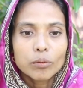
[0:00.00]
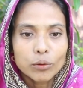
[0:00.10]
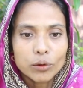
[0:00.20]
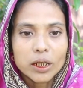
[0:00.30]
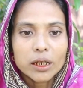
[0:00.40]

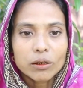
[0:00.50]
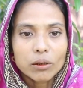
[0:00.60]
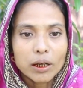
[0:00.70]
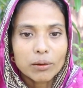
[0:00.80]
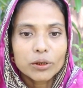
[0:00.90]
বুঝতেছে তো
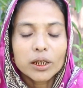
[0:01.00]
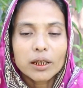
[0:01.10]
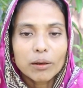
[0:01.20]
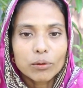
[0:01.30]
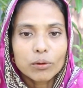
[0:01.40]
না বুঝে
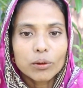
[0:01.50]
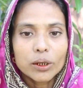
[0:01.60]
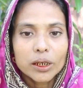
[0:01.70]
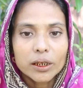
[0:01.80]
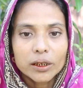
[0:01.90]
যাইব
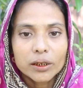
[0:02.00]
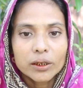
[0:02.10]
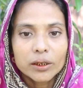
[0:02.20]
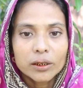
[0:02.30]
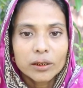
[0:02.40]
কই
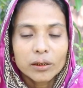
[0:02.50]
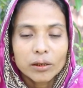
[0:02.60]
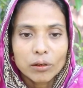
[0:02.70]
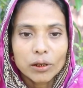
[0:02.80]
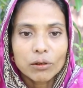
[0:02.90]

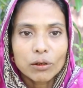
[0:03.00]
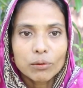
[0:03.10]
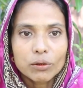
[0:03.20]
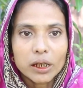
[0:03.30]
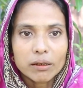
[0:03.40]
কই
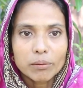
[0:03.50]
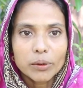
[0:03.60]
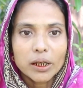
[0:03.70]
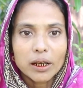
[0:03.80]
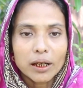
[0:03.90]
বুঝতেছে
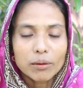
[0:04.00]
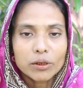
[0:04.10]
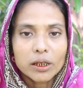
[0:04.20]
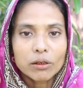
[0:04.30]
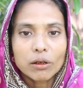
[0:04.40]
মেয়েরা না
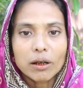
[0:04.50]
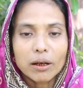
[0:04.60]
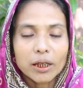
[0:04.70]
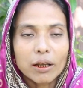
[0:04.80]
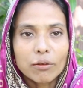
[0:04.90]
বুঝলে তো আর
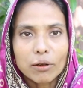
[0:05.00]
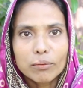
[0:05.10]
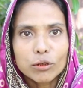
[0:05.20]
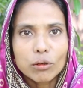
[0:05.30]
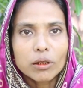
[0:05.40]
তারপর
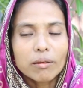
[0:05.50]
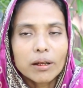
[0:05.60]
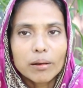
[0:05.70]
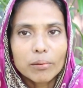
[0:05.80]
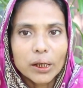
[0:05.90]
আমি চলতে
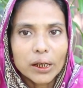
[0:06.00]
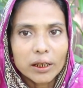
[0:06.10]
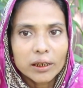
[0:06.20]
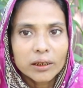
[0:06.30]
পারলাম হইলে না